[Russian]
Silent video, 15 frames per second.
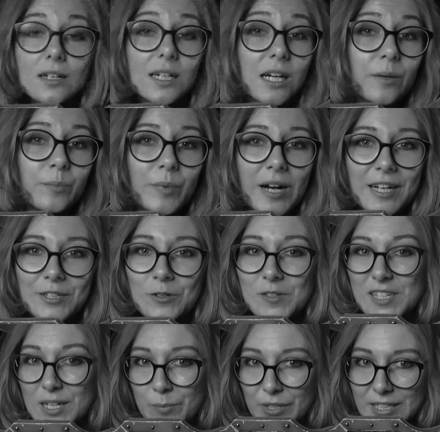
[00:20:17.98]
Компанию
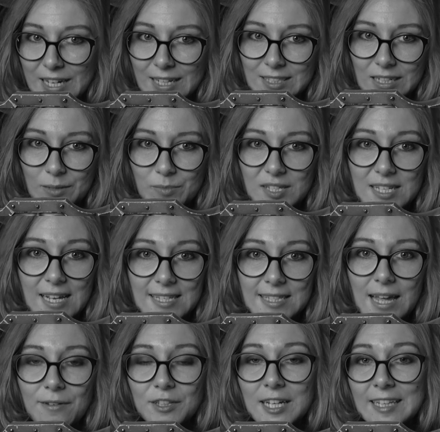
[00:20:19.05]
Терминатором
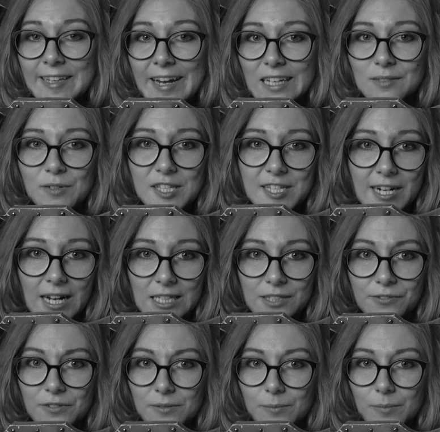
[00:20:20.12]
составит отряд ветеранов.